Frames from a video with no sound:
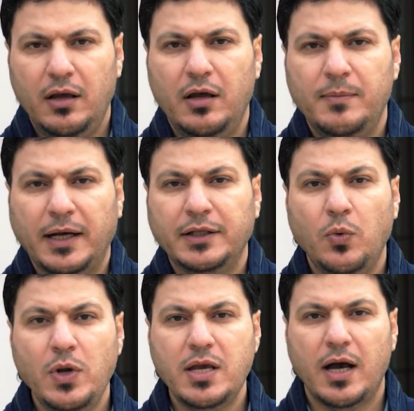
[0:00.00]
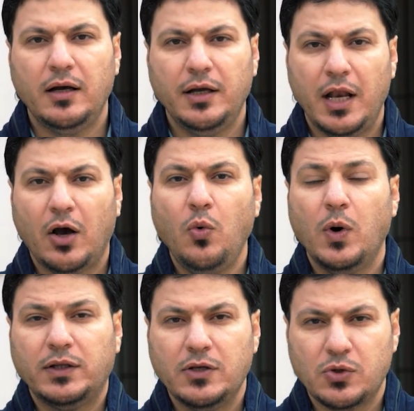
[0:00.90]
آه، معنويه الى
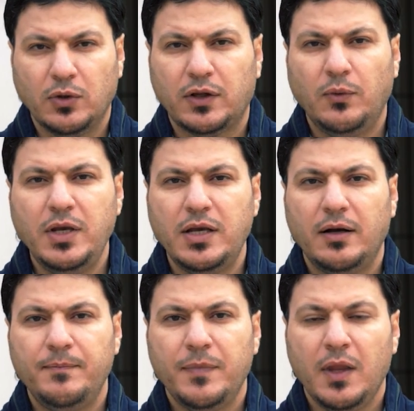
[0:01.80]
قوه سلطويه